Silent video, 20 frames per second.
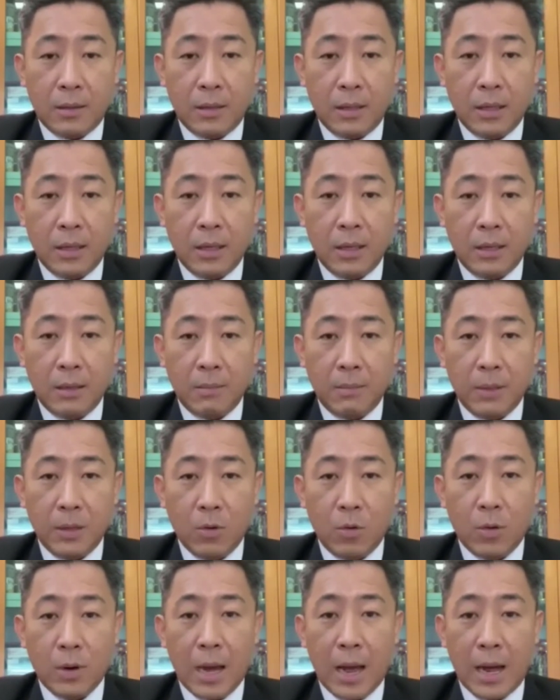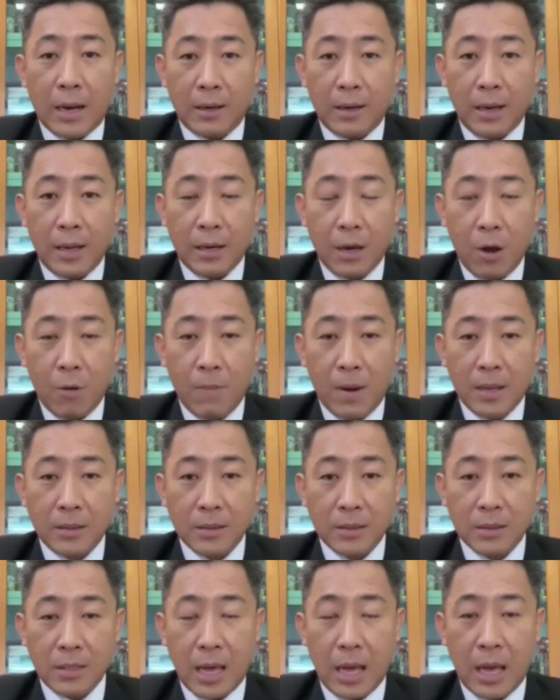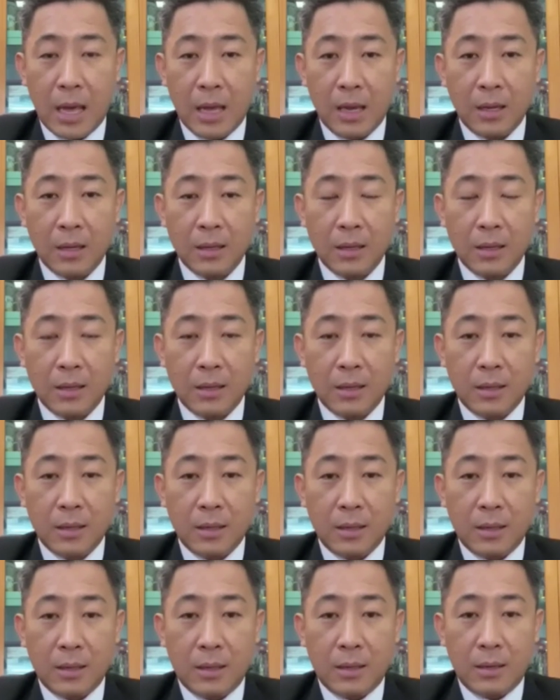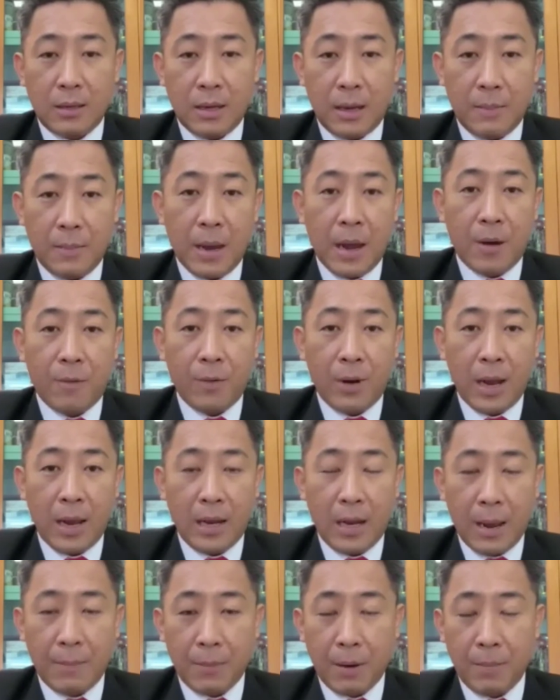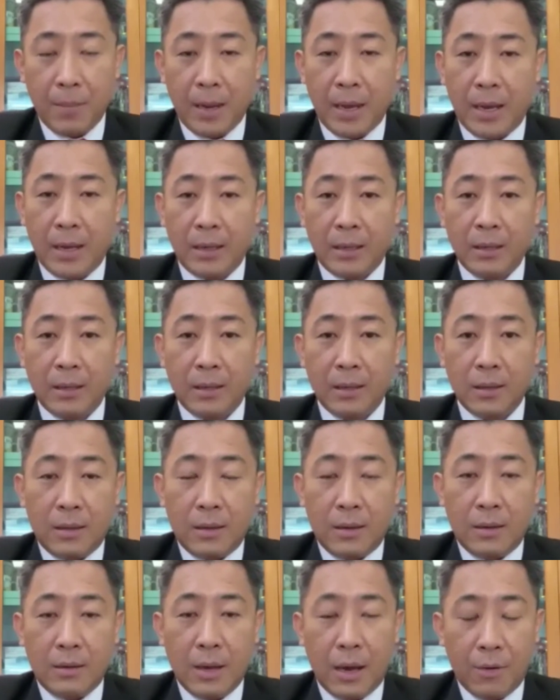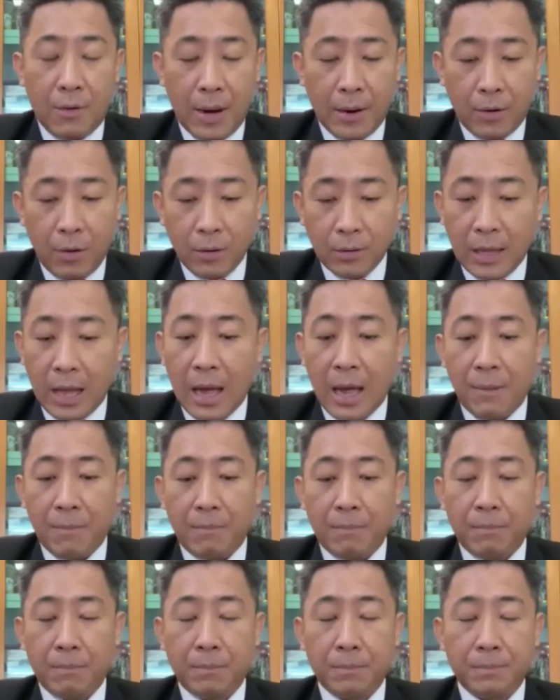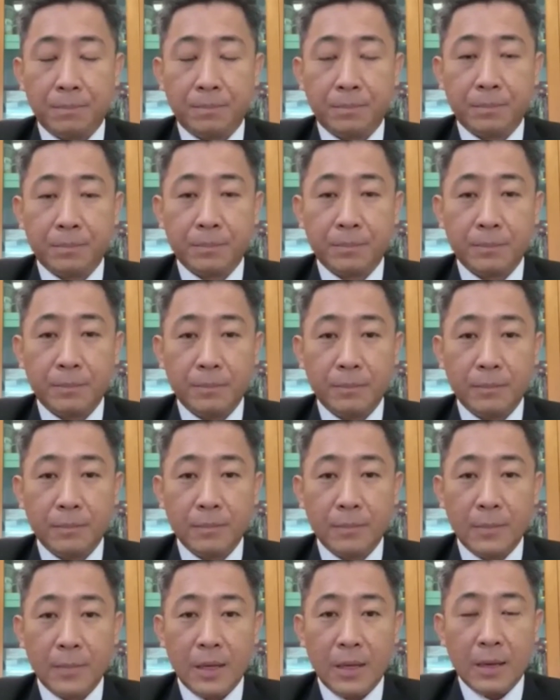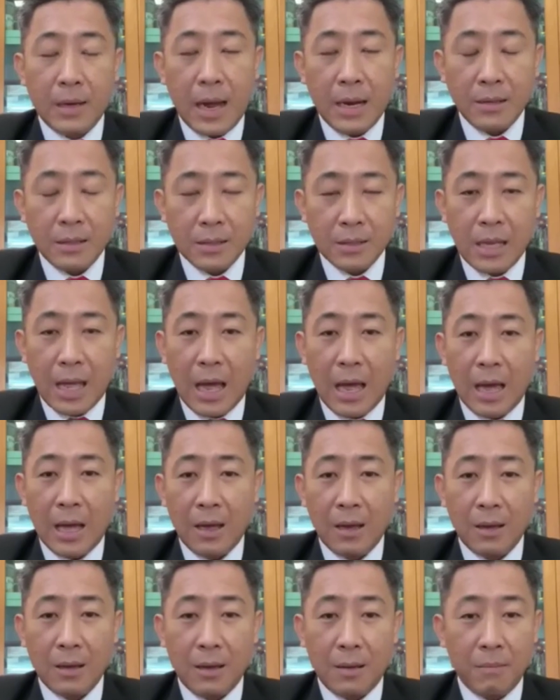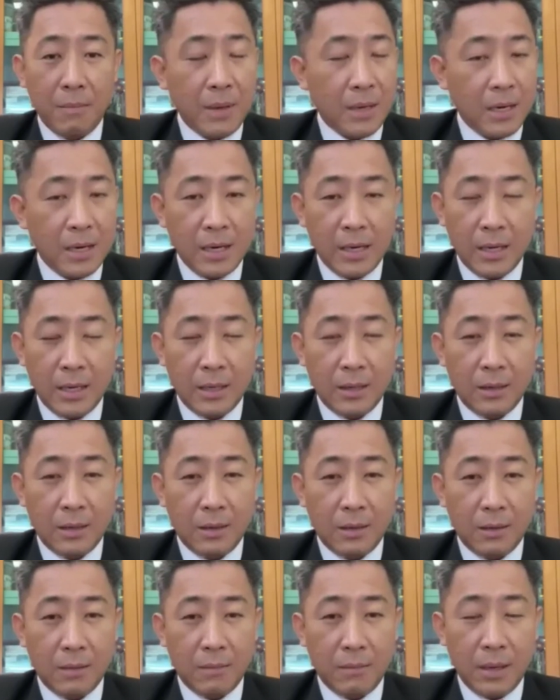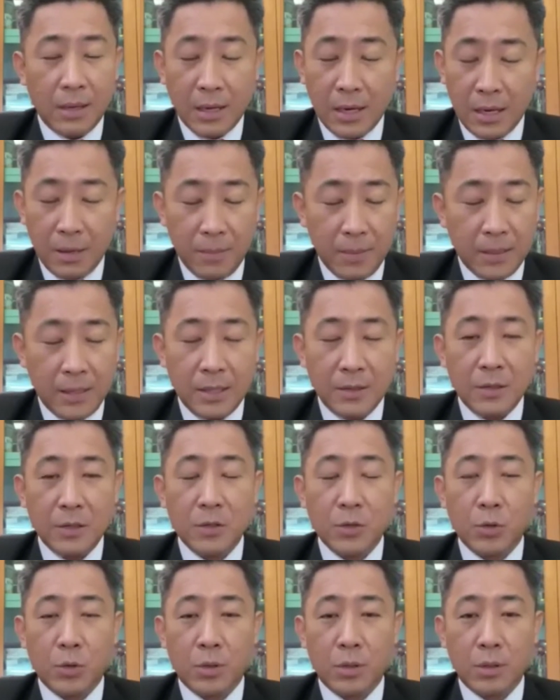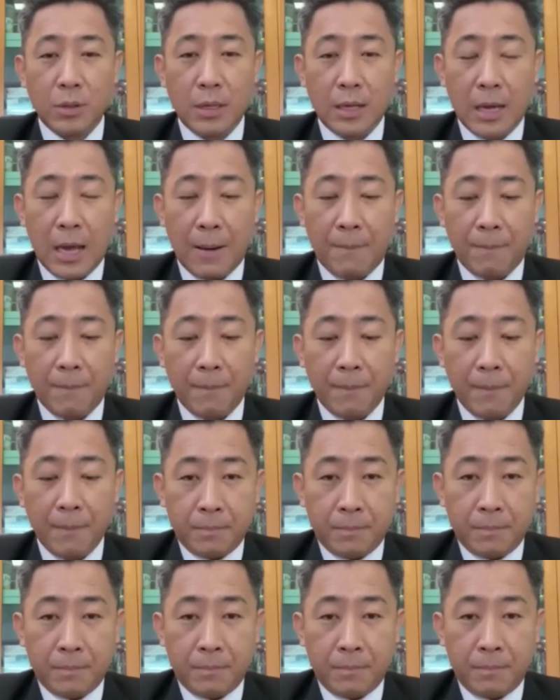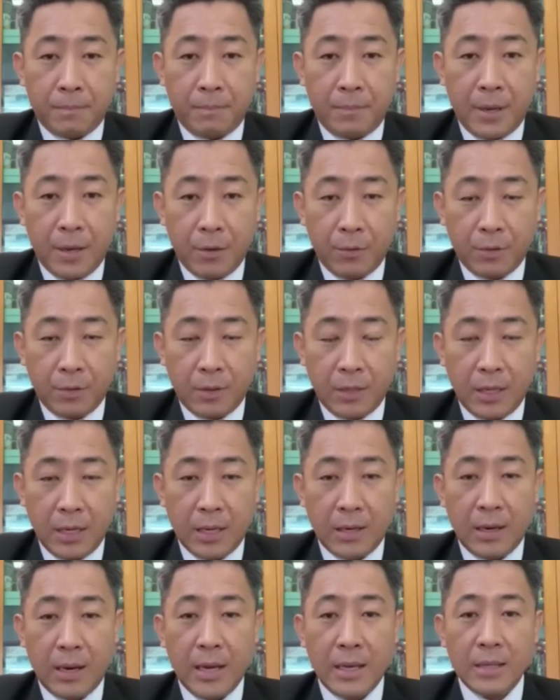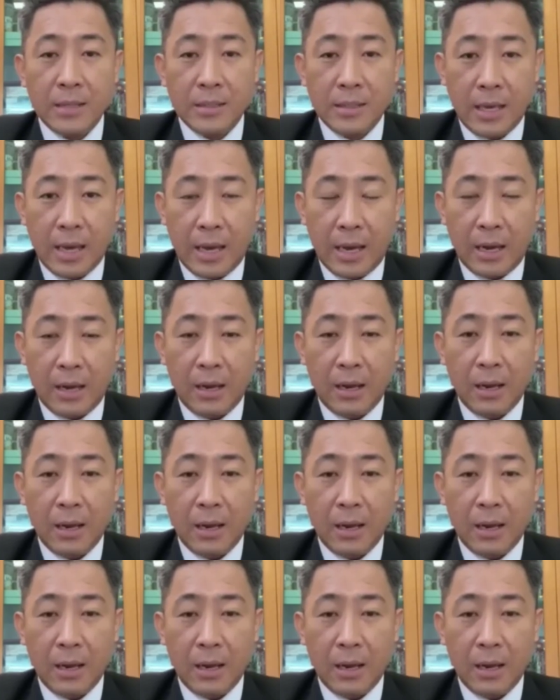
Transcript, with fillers: ที่มีโอกาสได้เข้ามาศึกษา ในมหาวิทยาลัยรามคำแหงอย่างไรก็ตาม การศึกษาไม่เคยไม่เคยมีที่สิ้นสุดนะครับ เปลวเทียนให้แสง